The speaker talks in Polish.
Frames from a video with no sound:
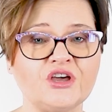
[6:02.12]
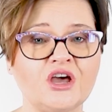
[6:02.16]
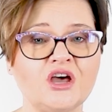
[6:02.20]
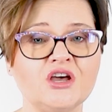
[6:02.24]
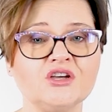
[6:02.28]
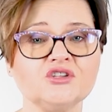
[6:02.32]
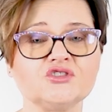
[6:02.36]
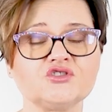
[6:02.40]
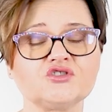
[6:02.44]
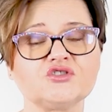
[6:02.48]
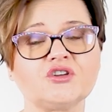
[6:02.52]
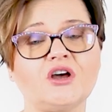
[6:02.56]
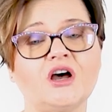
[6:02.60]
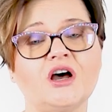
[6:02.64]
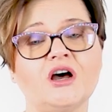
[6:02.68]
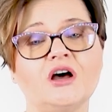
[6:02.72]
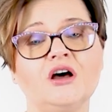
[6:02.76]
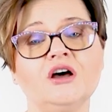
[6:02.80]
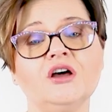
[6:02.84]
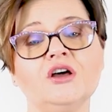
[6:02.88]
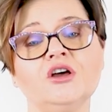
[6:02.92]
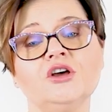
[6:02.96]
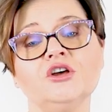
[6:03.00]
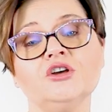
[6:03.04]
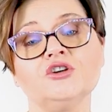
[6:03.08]
jest,
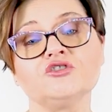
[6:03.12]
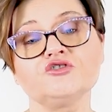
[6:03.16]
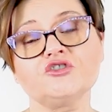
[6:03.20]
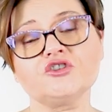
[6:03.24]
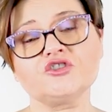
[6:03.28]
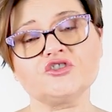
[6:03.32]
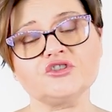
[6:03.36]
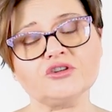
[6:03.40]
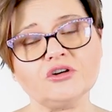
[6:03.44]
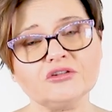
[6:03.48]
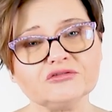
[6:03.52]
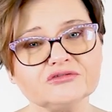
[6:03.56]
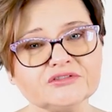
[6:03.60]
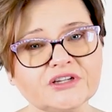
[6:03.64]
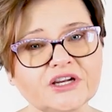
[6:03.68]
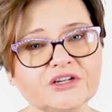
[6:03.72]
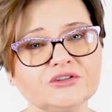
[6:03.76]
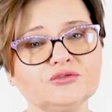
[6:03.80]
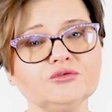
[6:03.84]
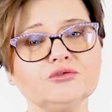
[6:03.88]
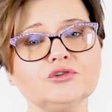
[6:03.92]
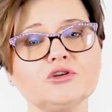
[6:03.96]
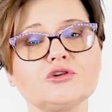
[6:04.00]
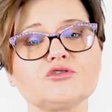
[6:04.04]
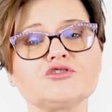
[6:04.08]
a dzieci
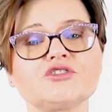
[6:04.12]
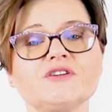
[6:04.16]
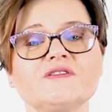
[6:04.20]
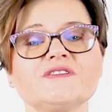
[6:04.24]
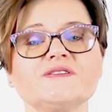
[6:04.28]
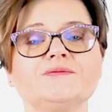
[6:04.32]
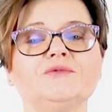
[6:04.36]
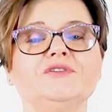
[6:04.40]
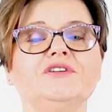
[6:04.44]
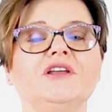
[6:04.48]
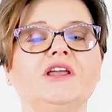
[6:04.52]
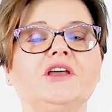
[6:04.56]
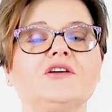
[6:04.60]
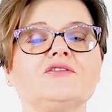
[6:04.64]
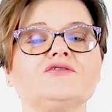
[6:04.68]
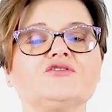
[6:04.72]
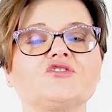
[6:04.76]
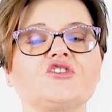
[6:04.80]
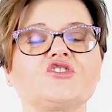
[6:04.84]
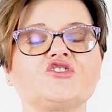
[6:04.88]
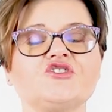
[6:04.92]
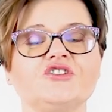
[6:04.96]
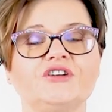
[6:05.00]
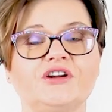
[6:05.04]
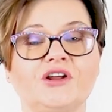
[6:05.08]
odnajdują się w
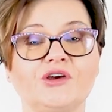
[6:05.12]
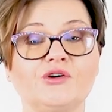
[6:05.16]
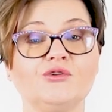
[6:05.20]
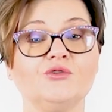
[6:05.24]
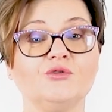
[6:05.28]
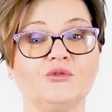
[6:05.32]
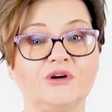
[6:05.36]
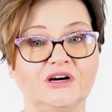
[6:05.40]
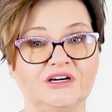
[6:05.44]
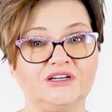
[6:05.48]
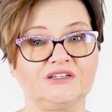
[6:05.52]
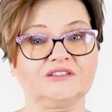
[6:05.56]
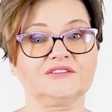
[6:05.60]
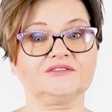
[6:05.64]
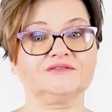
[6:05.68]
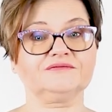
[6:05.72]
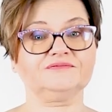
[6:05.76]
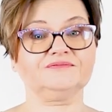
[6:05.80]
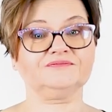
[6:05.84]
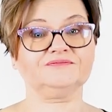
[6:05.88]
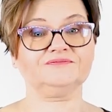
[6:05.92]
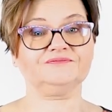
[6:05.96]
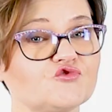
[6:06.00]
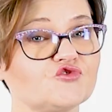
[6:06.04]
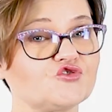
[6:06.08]
zmieniających się regułach.
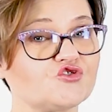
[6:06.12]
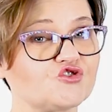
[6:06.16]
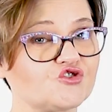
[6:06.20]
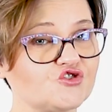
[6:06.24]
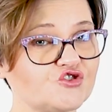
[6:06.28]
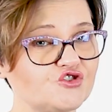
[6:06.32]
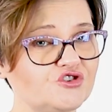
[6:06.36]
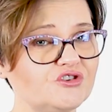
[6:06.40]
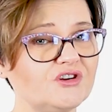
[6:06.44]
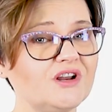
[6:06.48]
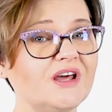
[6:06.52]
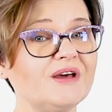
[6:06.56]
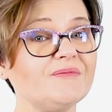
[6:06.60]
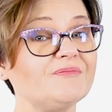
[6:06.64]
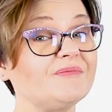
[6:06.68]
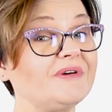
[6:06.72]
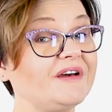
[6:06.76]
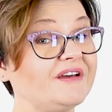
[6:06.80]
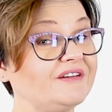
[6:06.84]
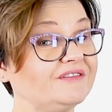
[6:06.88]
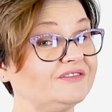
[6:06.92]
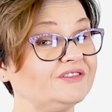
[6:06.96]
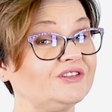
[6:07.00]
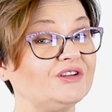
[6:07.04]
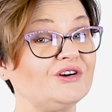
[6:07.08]
Czy na
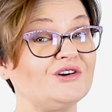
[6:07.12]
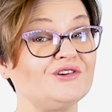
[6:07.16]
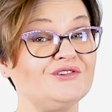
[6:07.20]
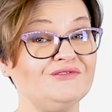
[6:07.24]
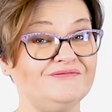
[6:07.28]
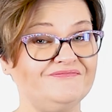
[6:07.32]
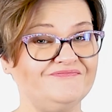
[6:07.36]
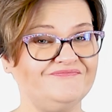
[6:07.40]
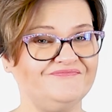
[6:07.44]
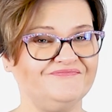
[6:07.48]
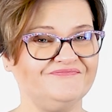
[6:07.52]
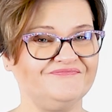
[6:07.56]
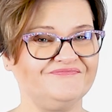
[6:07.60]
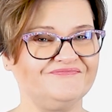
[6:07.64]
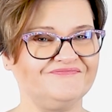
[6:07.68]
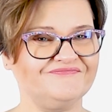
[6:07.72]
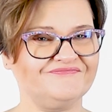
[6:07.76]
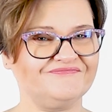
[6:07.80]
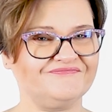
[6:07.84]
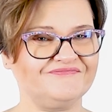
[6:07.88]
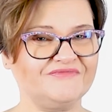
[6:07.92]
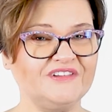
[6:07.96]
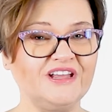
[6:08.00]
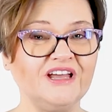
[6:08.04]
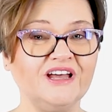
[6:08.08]
pewno
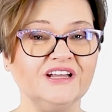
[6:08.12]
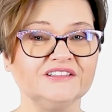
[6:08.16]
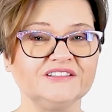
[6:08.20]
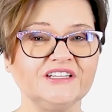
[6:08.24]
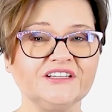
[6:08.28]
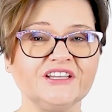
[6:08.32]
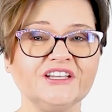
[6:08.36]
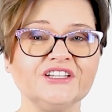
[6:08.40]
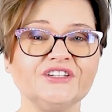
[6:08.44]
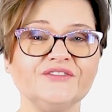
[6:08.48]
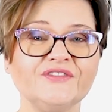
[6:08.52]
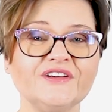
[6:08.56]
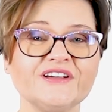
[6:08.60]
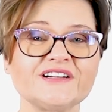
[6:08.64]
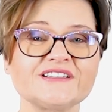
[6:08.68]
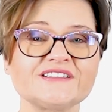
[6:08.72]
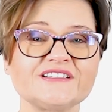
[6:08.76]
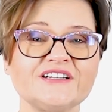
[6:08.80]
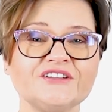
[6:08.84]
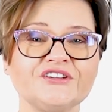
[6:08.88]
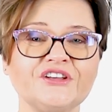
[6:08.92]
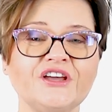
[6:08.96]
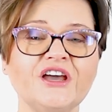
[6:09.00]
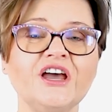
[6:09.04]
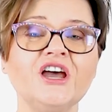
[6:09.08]
takie
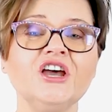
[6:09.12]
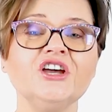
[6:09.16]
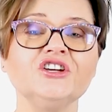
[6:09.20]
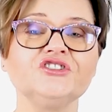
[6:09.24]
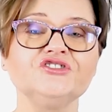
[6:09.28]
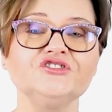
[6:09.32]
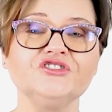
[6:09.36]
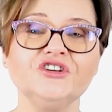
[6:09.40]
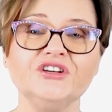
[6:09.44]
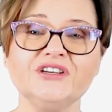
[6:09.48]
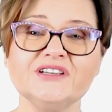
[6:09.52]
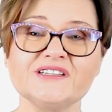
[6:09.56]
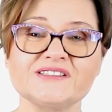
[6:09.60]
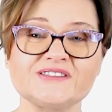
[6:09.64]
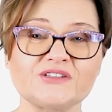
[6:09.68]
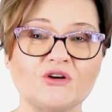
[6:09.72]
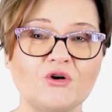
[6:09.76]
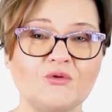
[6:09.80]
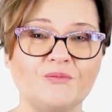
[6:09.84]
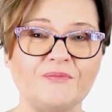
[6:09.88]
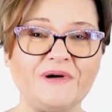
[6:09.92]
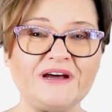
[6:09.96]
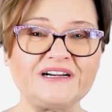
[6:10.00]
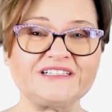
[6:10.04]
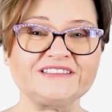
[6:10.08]
twierdzenie nie jest
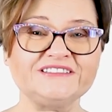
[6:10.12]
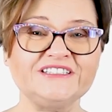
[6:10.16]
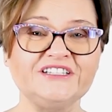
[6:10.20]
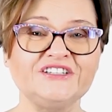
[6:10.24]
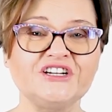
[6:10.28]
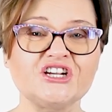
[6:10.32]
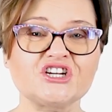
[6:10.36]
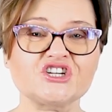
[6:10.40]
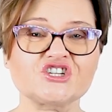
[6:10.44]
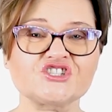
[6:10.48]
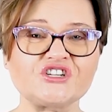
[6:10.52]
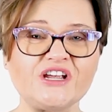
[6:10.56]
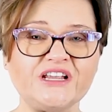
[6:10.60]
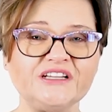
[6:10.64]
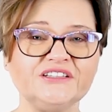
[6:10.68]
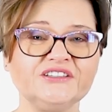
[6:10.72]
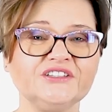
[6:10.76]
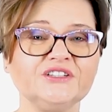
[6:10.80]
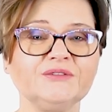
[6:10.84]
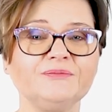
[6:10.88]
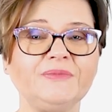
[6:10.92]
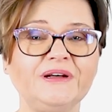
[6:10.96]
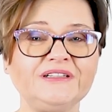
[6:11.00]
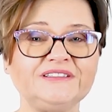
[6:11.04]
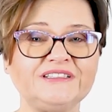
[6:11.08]
oparte na
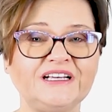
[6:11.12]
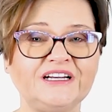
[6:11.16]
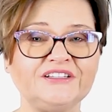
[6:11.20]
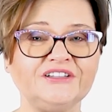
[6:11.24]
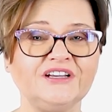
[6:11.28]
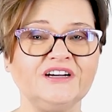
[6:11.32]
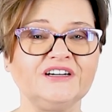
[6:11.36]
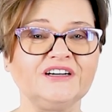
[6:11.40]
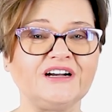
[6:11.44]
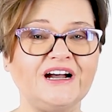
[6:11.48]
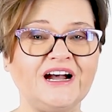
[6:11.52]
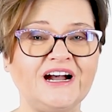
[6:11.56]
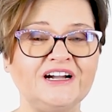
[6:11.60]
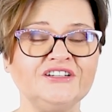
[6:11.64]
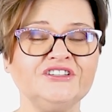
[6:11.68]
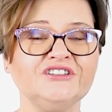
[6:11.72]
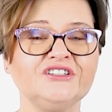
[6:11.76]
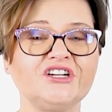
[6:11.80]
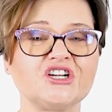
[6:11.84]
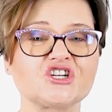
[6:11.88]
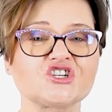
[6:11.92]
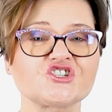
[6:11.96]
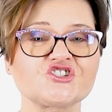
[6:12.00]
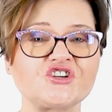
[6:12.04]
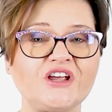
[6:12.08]
żadnych badaniach
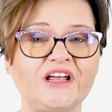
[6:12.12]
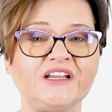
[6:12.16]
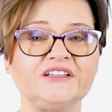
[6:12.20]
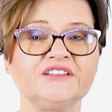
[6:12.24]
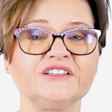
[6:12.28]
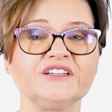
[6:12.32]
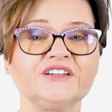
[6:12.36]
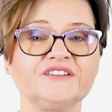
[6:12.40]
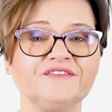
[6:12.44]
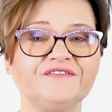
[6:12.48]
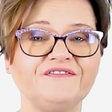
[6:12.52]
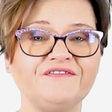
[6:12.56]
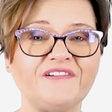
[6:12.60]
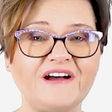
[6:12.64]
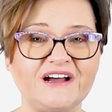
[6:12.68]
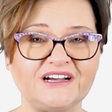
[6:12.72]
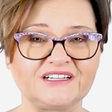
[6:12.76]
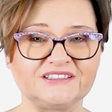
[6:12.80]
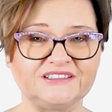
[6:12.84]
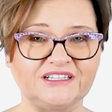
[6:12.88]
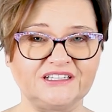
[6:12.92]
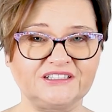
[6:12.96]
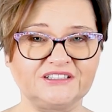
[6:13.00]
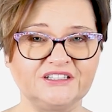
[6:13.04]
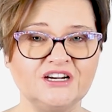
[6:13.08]
ani na żadnych
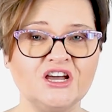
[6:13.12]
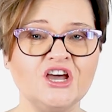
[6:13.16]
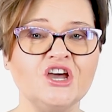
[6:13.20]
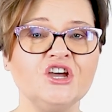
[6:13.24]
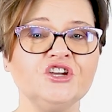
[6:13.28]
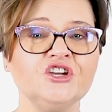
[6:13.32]
faktach.